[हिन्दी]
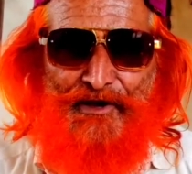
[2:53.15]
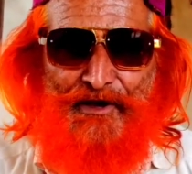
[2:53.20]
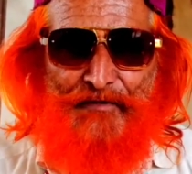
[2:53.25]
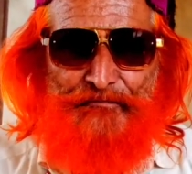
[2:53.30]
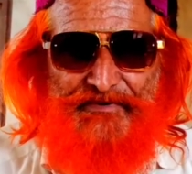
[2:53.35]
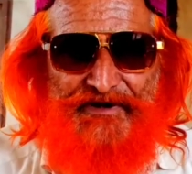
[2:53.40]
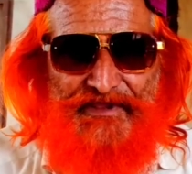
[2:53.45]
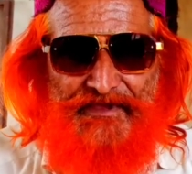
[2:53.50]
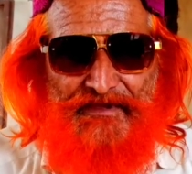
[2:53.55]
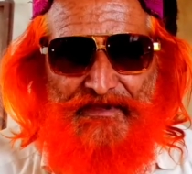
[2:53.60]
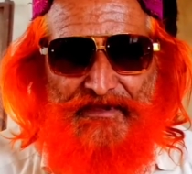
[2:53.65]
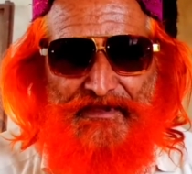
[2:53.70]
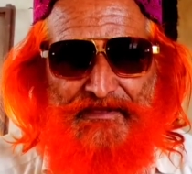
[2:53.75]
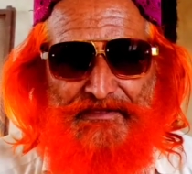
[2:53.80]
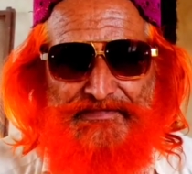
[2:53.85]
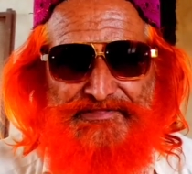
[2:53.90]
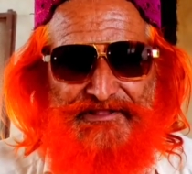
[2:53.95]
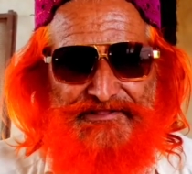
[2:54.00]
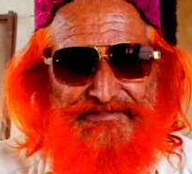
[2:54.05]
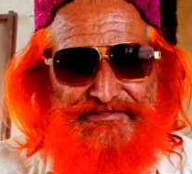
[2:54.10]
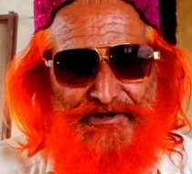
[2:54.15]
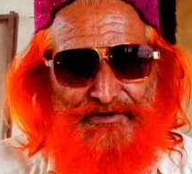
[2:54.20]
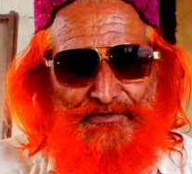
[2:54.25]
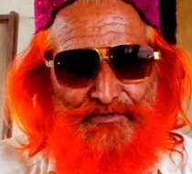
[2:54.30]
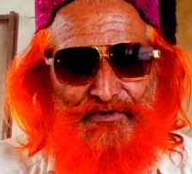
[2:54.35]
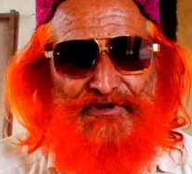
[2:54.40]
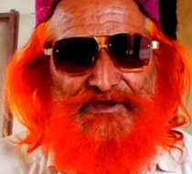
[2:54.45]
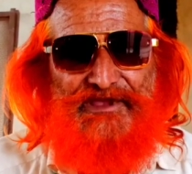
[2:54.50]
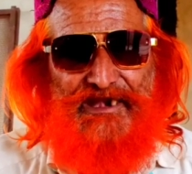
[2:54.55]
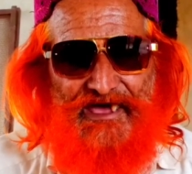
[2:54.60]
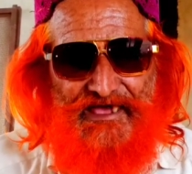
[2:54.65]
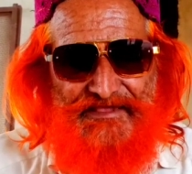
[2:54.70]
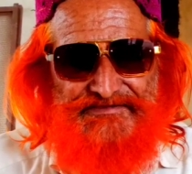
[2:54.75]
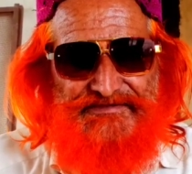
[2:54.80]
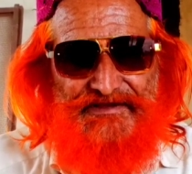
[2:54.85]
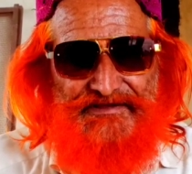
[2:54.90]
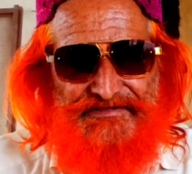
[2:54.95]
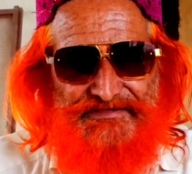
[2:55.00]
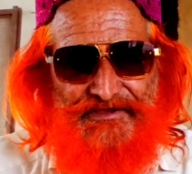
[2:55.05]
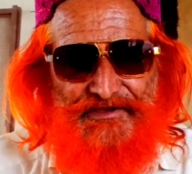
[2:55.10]
अपने तितर को खिला
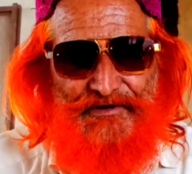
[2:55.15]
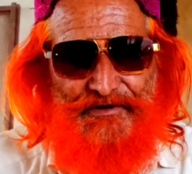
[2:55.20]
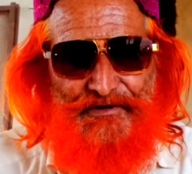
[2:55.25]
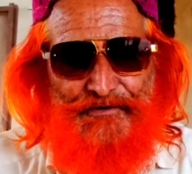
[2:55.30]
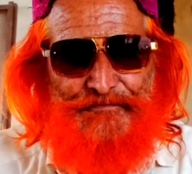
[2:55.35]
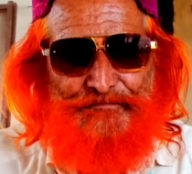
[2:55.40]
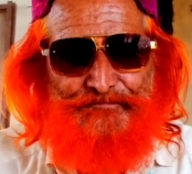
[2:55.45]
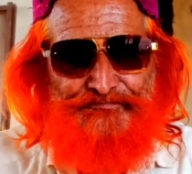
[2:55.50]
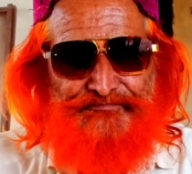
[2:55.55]
सकते हो